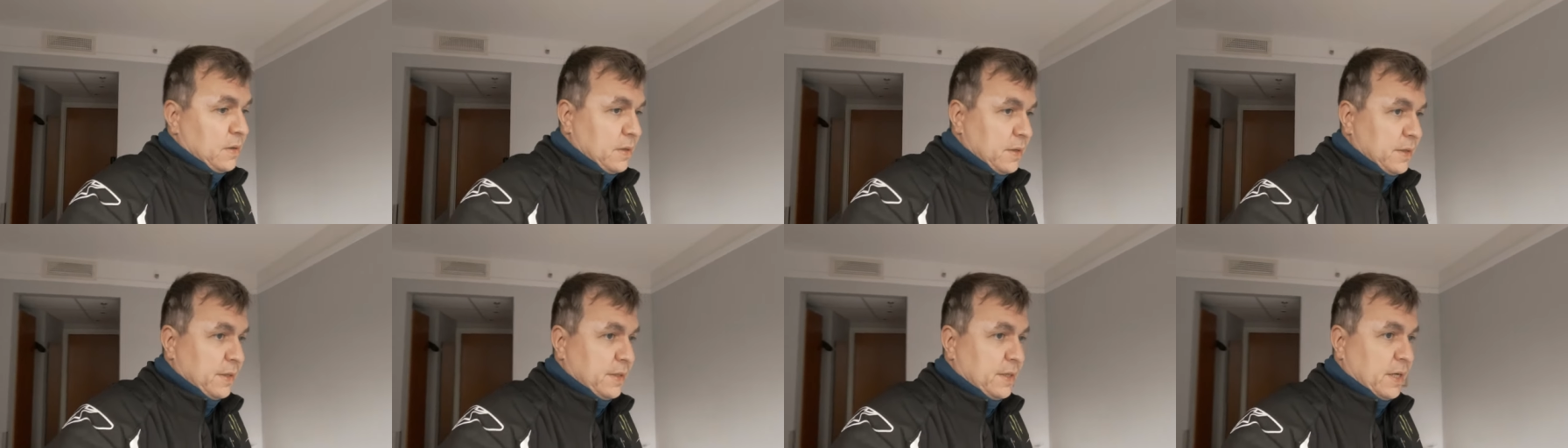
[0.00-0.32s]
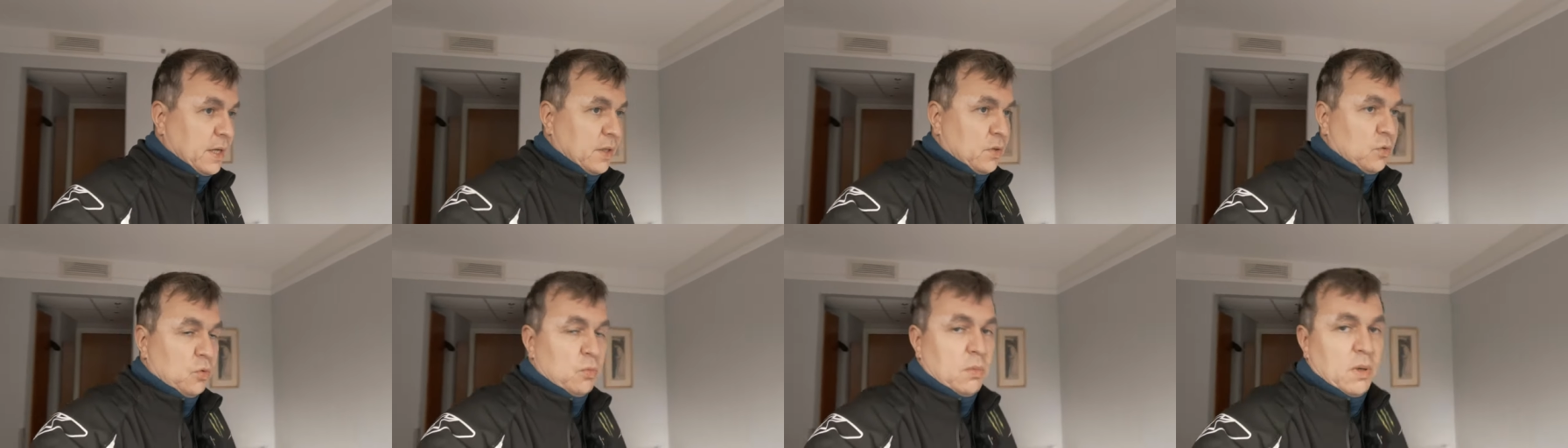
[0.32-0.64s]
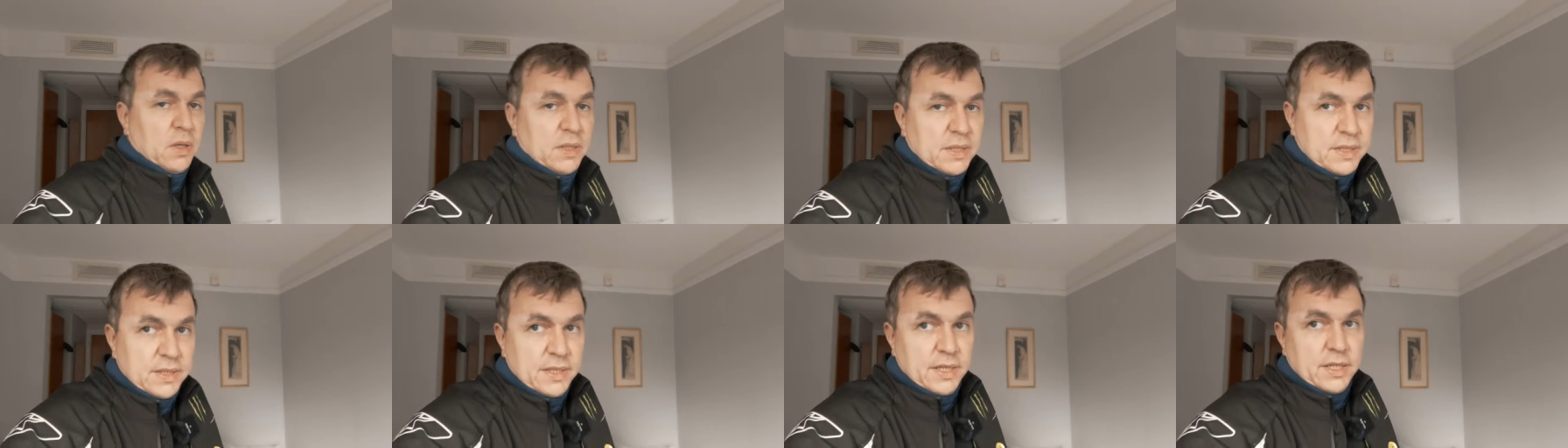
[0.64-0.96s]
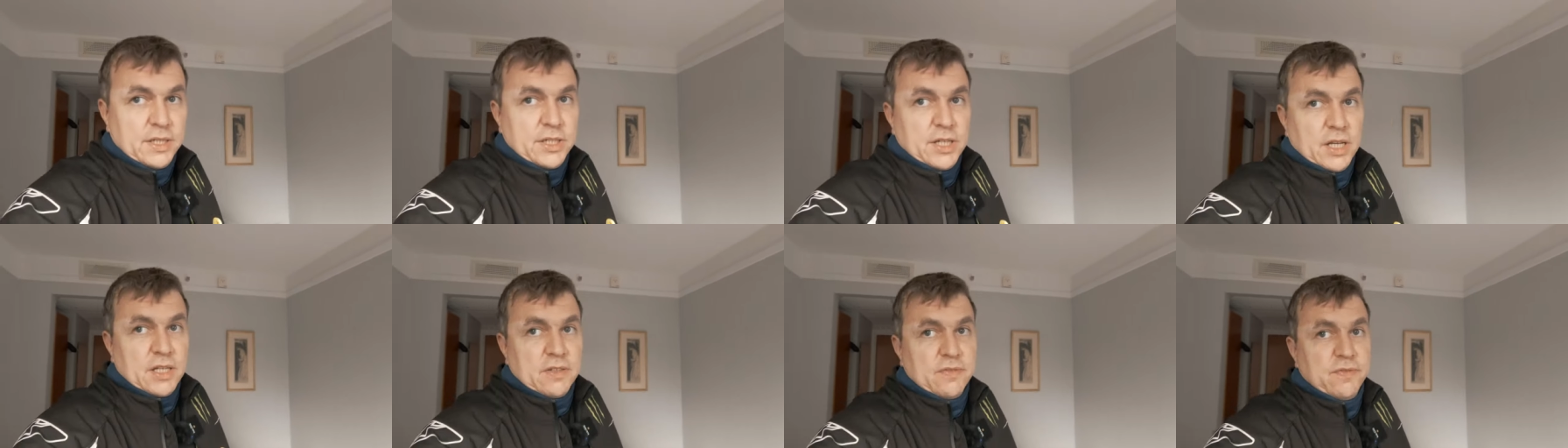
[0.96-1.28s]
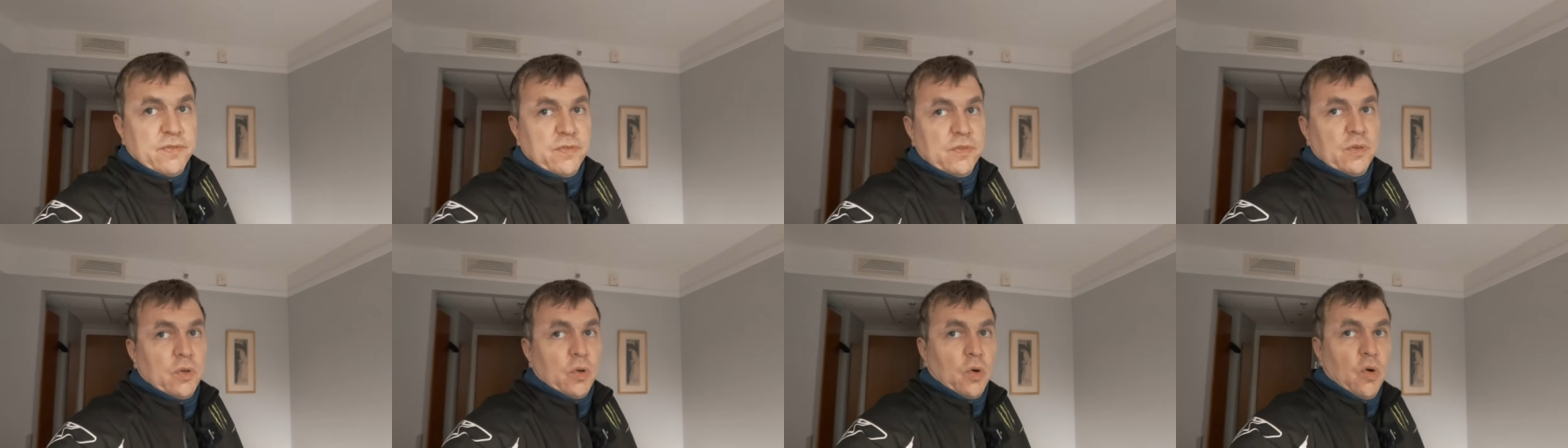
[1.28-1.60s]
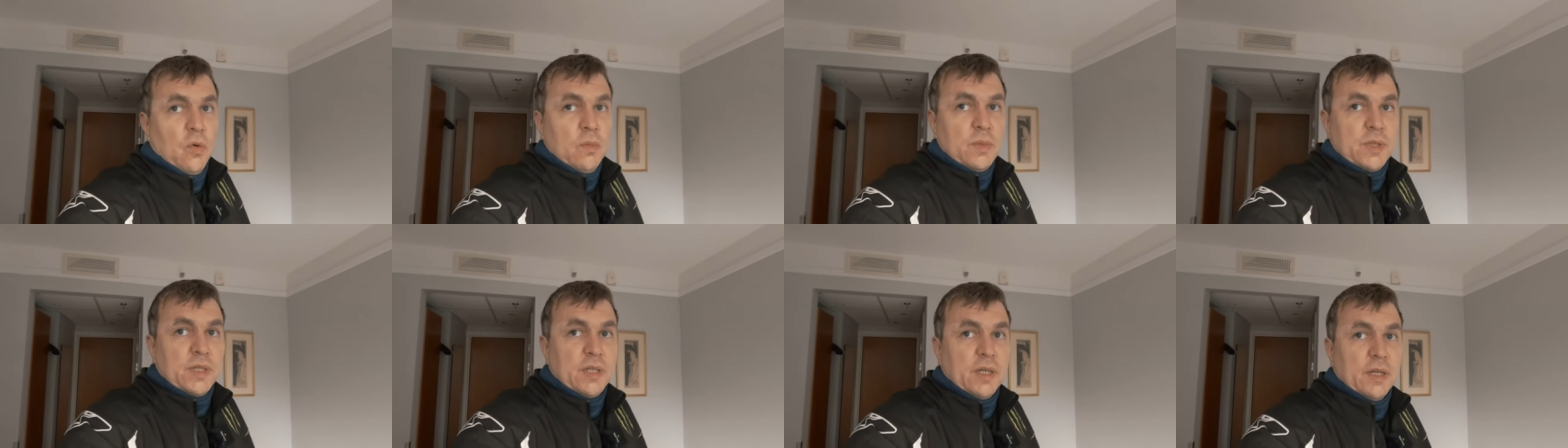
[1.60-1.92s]
Я думал, здесь сейчас в
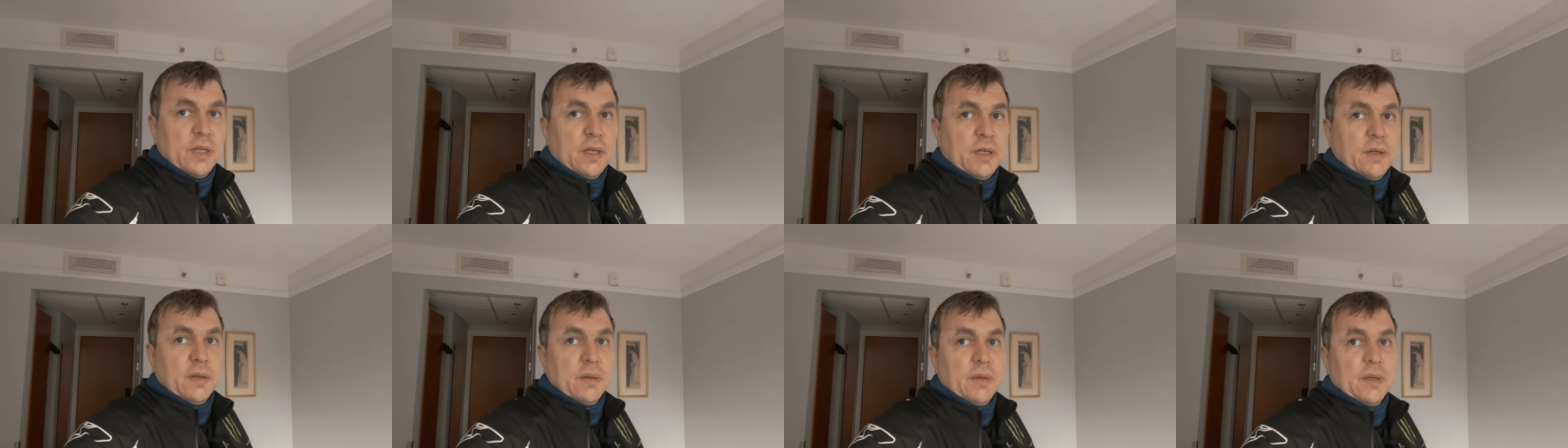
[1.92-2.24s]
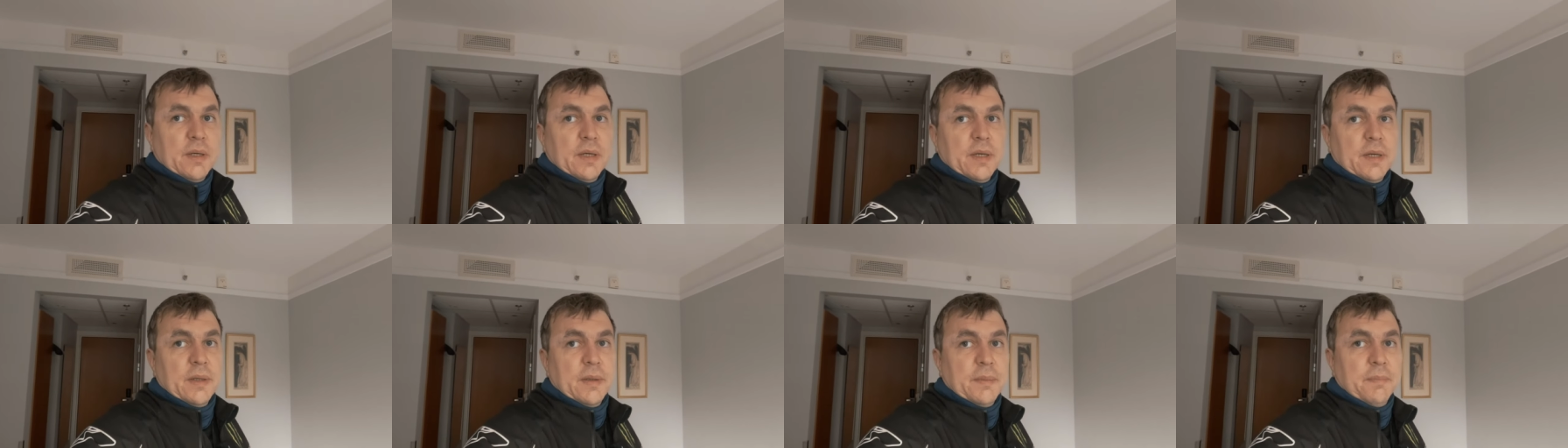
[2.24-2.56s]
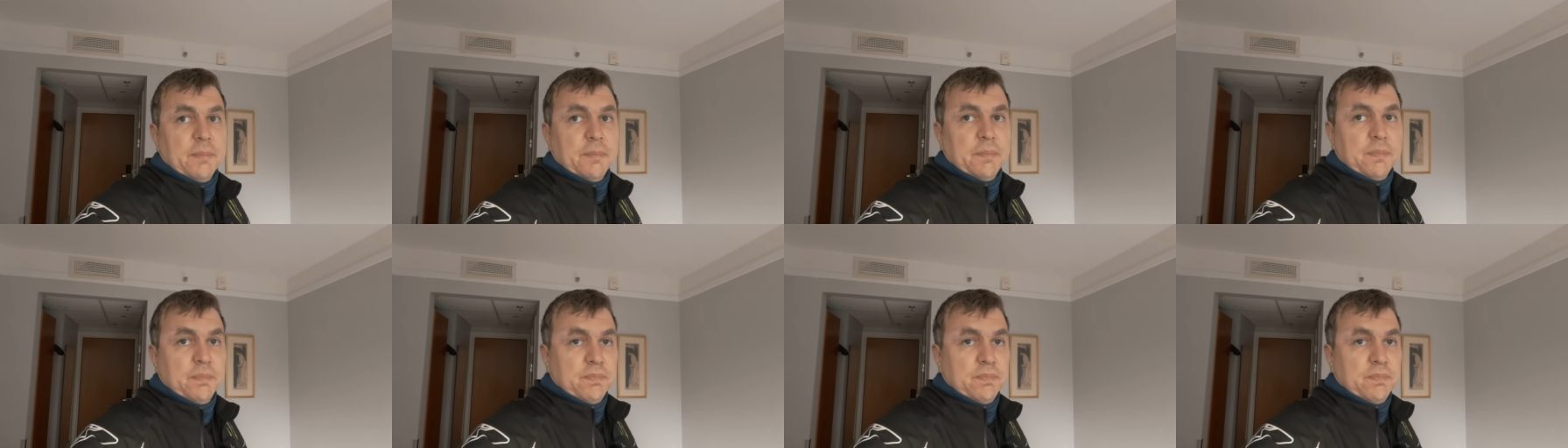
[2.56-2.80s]
Тромсе э,